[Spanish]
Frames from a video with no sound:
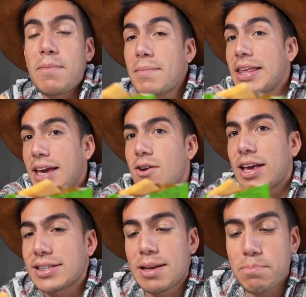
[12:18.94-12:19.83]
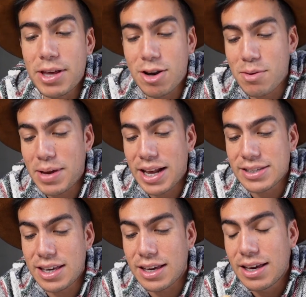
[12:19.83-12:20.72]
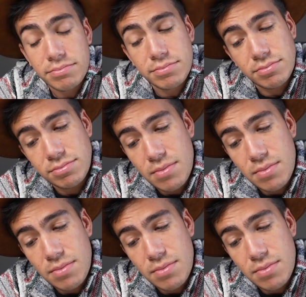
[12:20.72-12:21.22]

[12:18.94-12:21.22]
A mí me dijeron que se puede comer así. ¿Mm?